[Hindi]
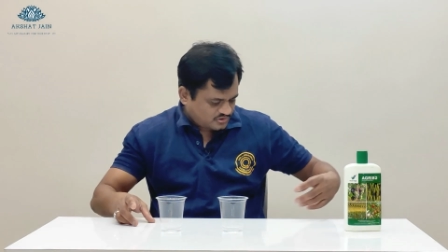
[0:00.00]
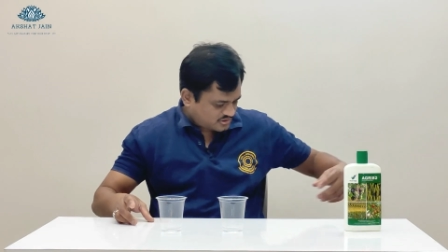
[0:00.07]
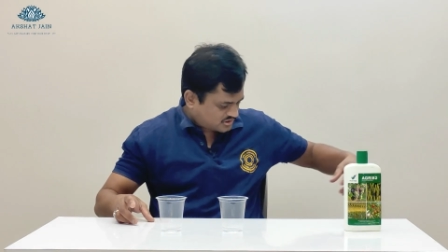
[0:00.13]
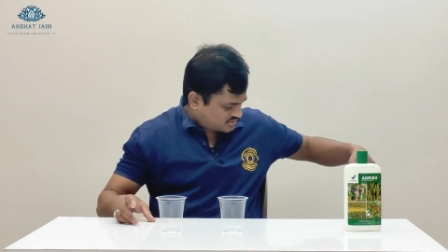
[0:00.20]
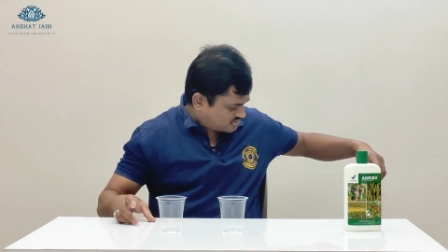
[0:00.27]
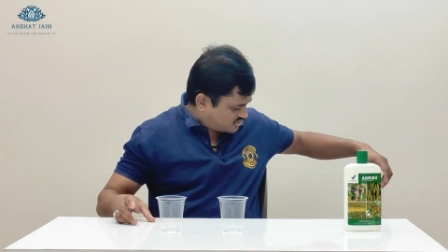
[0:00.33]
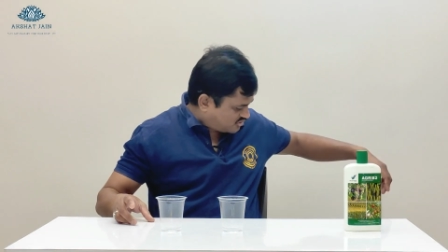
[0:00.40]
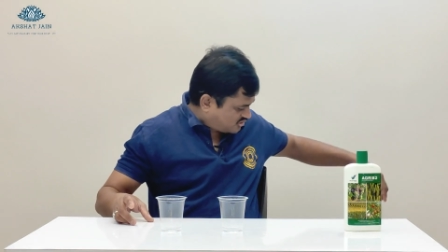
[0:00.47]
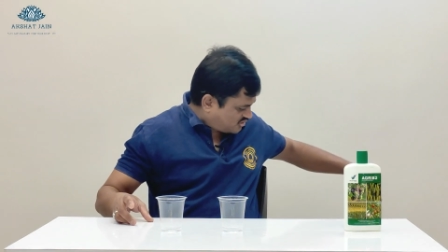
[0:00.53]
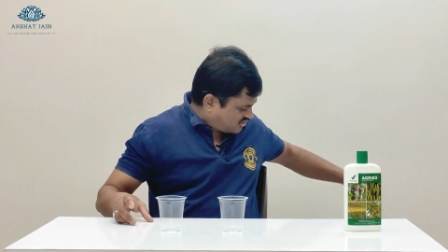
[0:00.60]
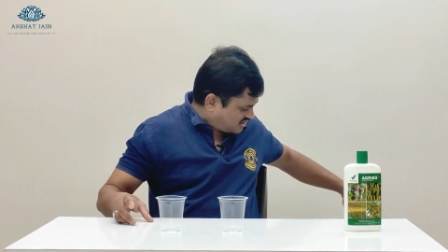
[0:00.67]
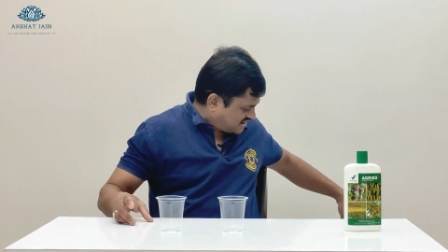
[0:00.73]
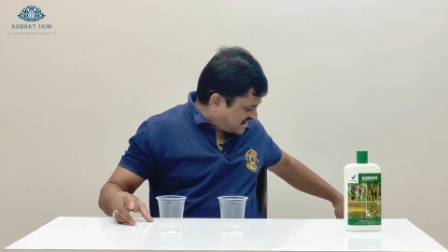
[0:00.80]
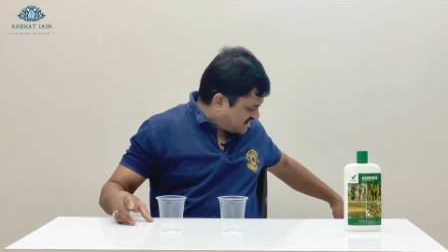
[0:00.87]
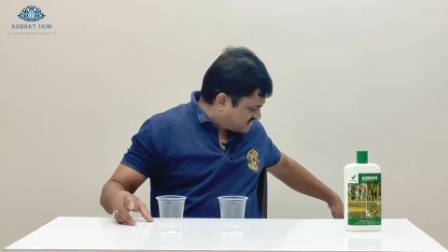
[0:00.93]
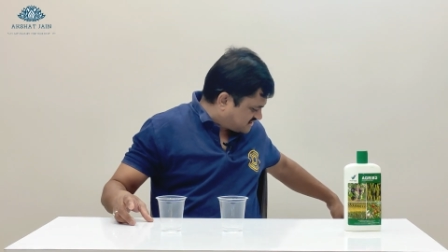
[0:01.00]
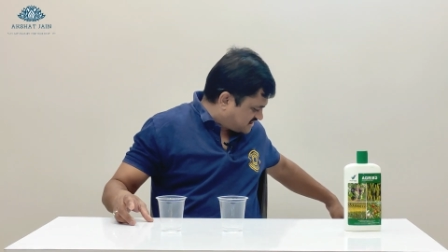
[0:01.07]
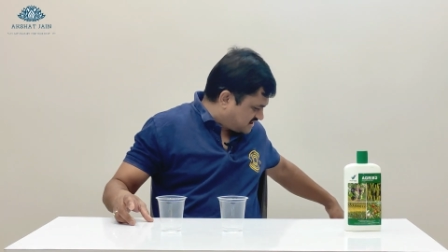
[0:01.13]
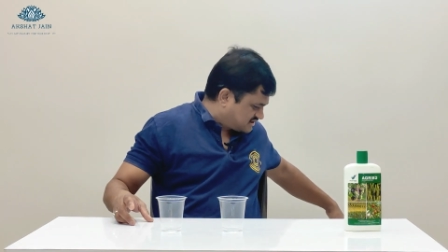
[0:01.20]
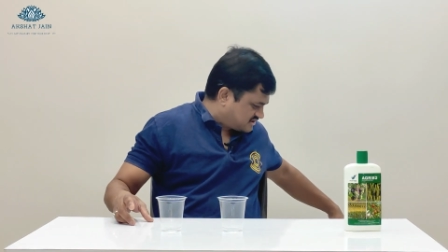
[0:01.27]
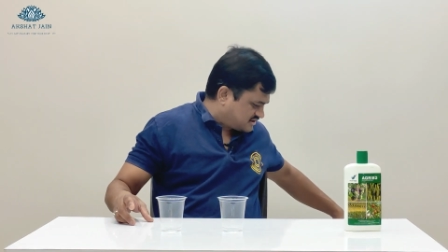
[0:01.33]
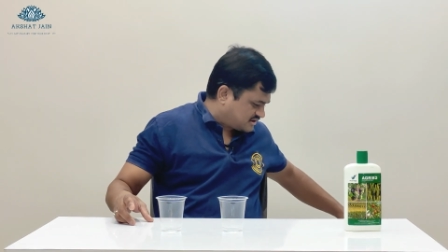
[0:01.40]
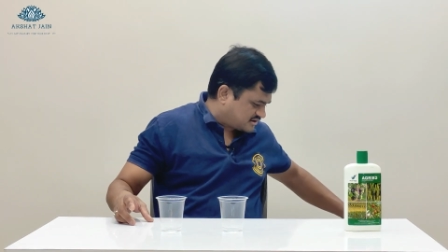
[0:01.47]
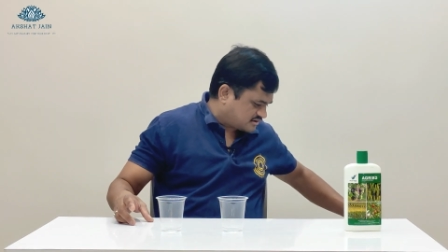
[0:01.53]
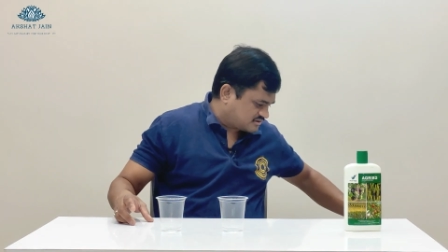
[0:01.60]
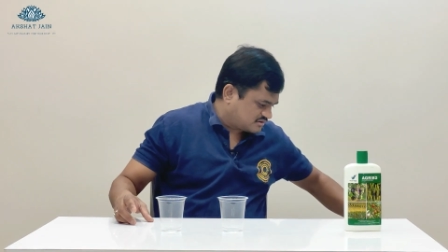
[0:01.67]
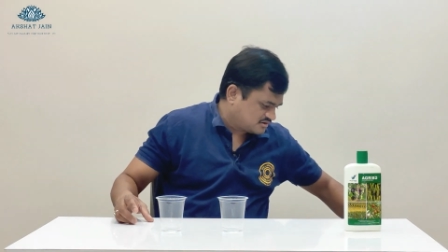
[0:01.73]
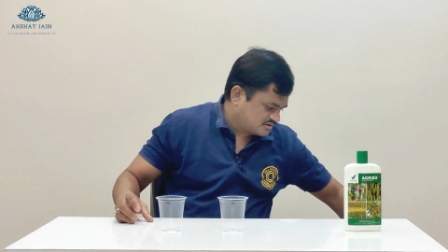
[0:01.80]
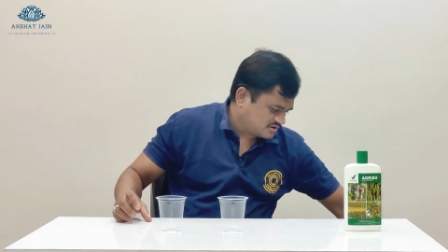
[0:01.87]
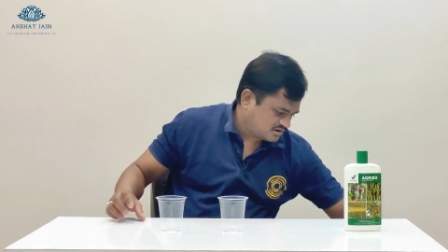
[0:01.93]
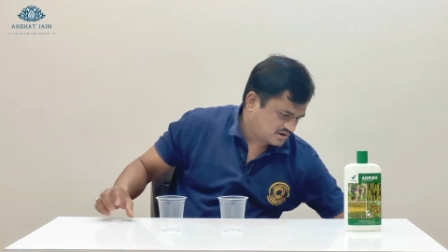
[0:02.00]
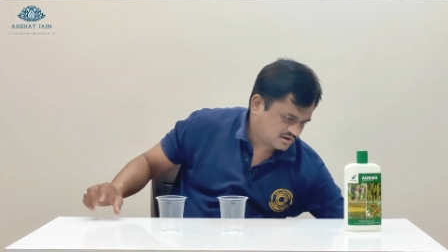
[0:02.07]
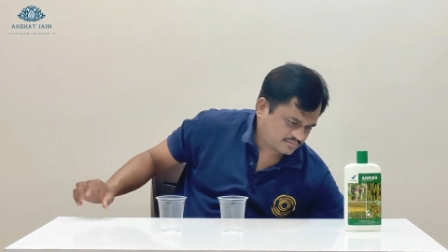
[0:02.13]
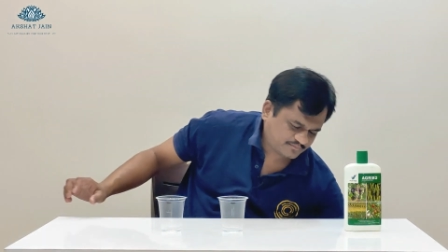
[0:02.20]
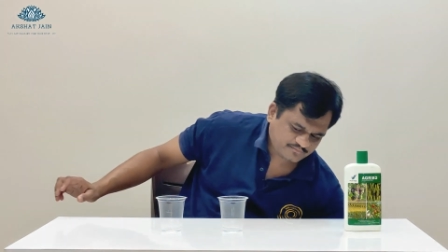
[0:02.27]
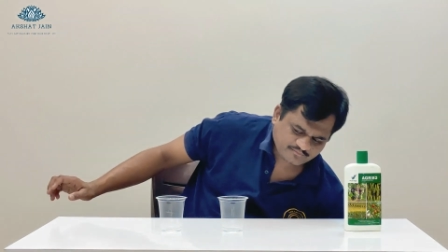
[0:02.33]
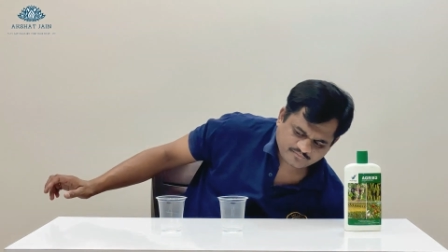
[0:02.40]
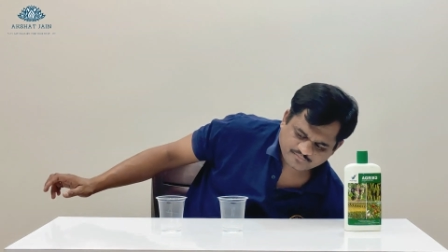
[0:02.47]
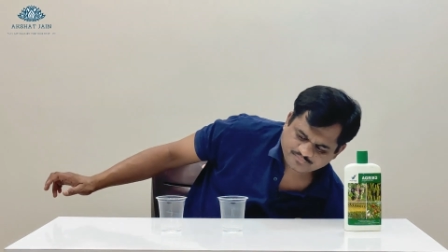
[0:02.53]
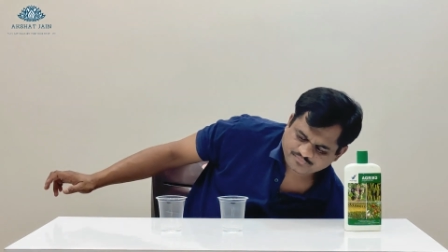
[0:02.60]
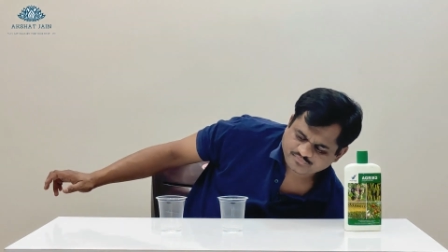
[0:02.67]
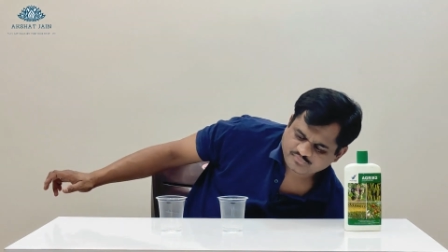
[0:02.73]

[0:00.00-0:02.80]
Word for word: और दोनों ग्लास के अंदर हम